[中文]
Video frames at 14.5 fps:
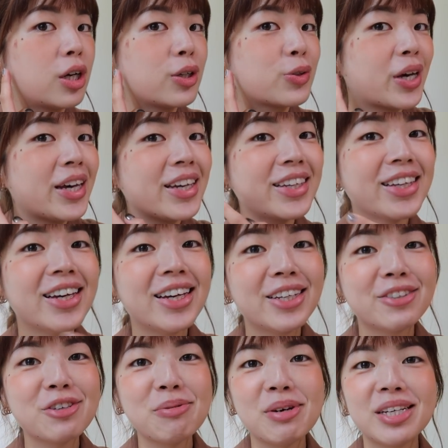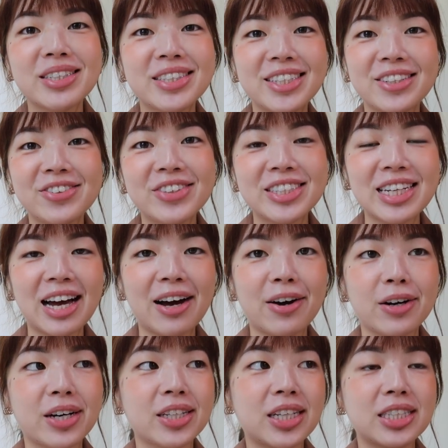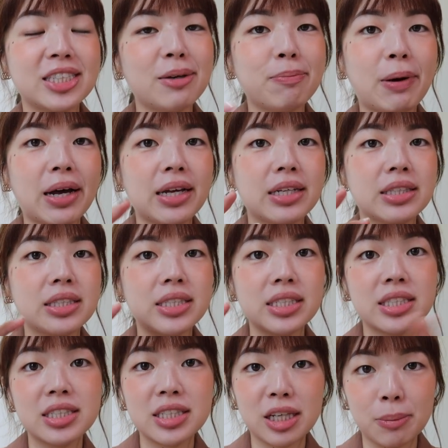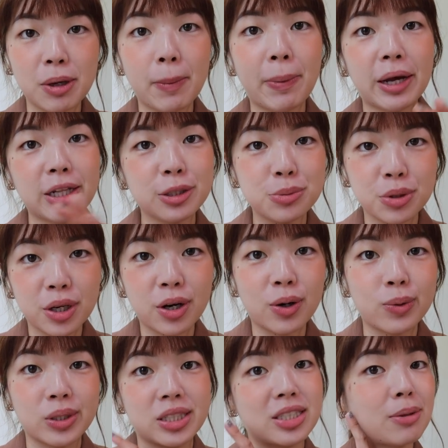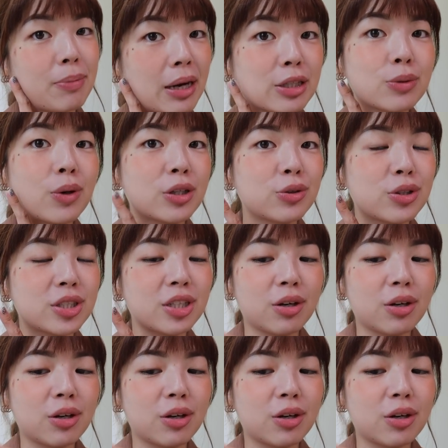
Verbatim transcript: 所以顺便记录一下好，可能今天拍这支影片拍到最后，我的这个疤就完全